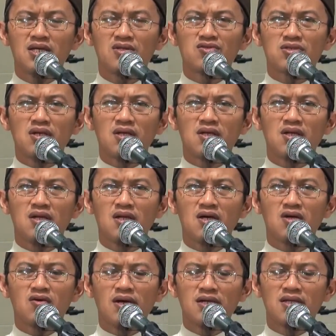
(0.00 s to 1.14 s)

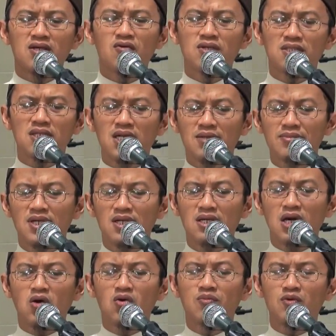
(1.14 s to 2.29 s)
sallallahu alaihi wasallam dan
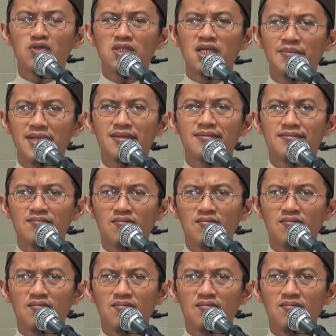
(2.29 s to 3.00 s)
kaum muslimin